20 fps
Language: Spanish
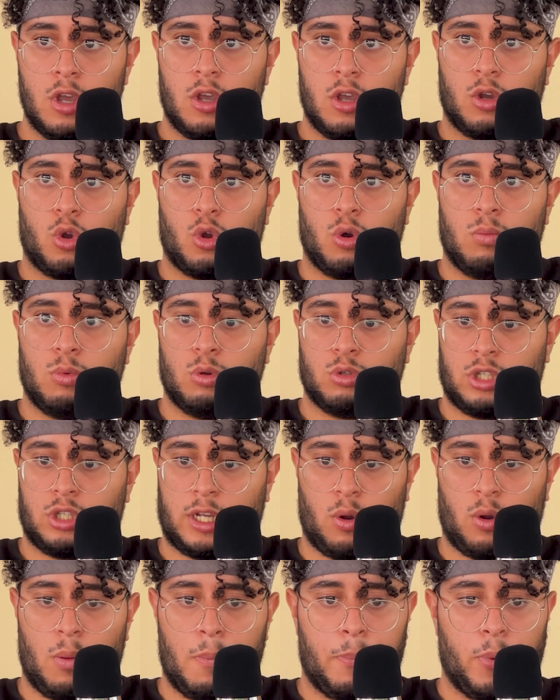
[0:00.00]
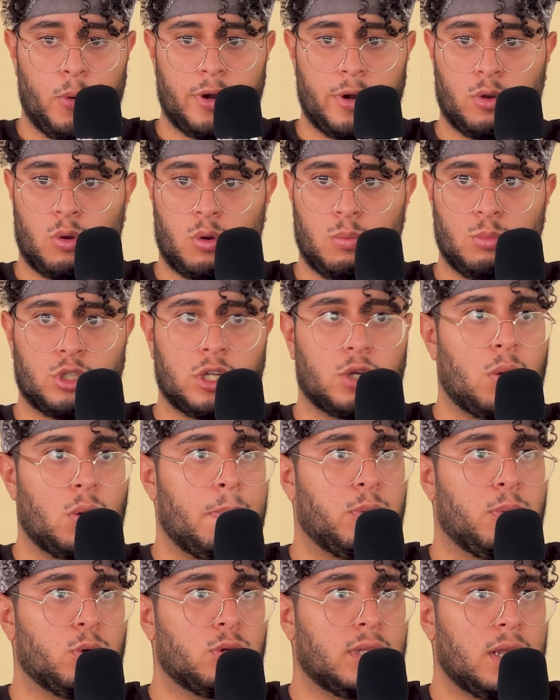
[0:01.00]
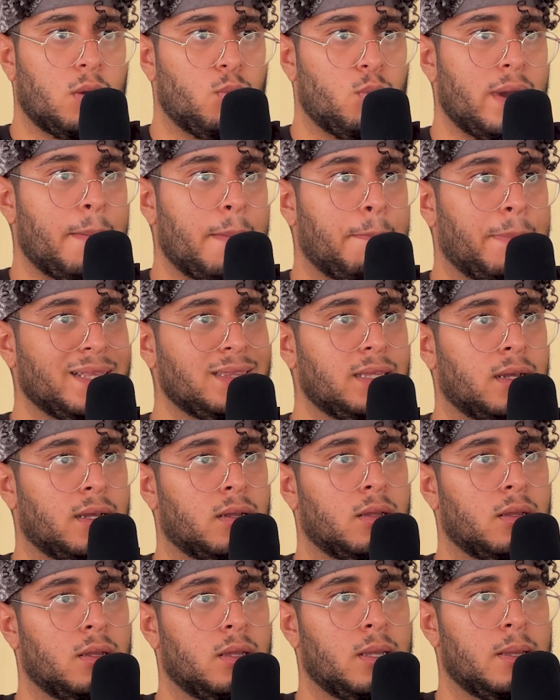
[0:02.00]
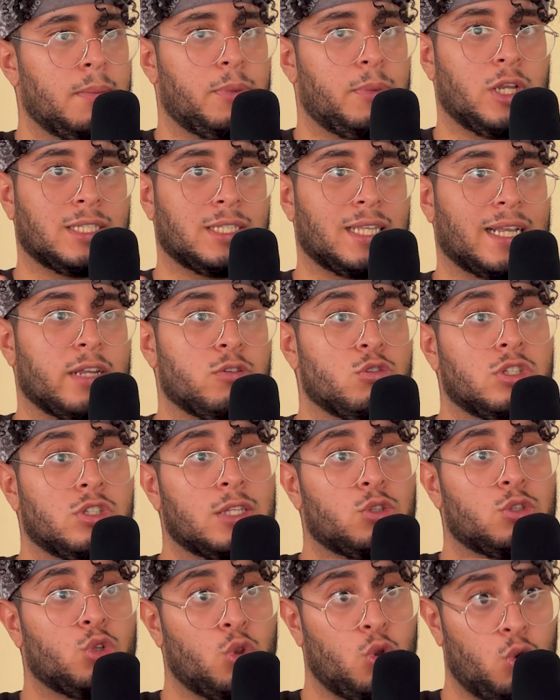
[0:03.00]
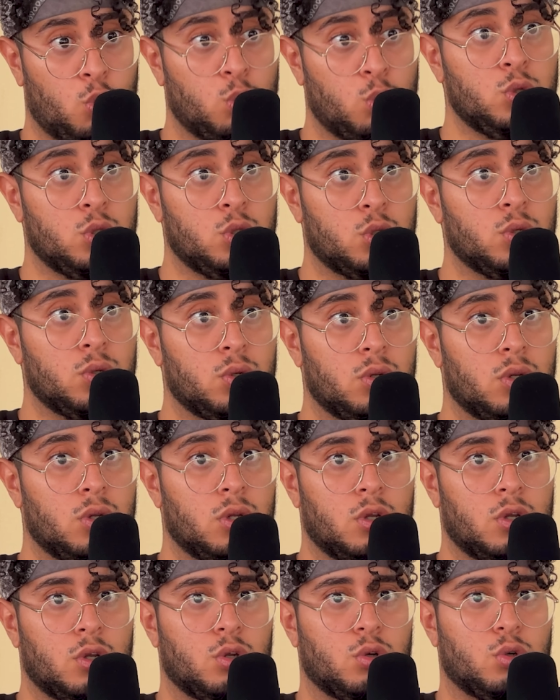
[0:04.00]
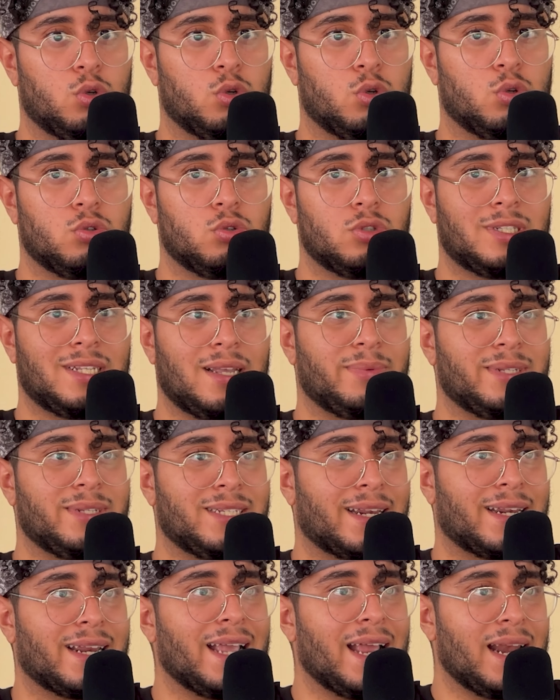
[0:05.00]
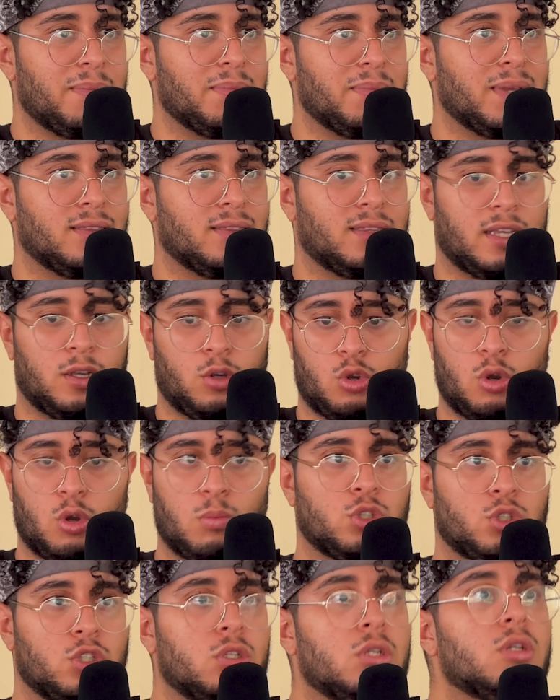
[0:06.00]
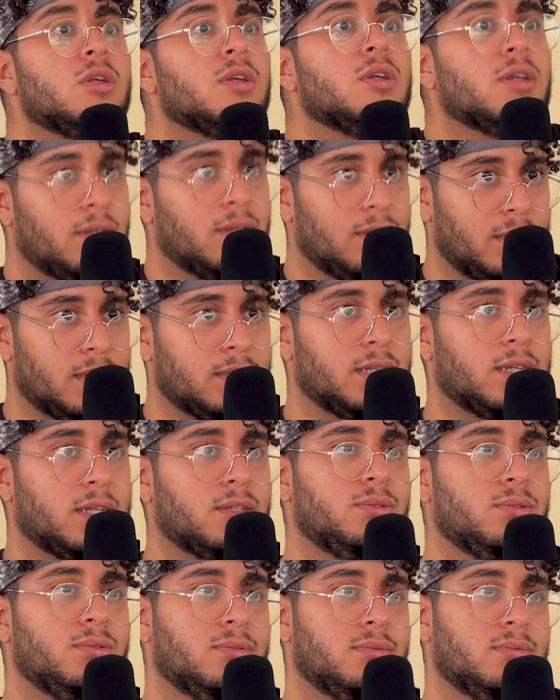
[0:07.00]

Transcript: cómo se compone o cómo se comporta una pata, pero hasta que no está todo junto, no sabes realmente para cómo se usa una mesa. Exacto.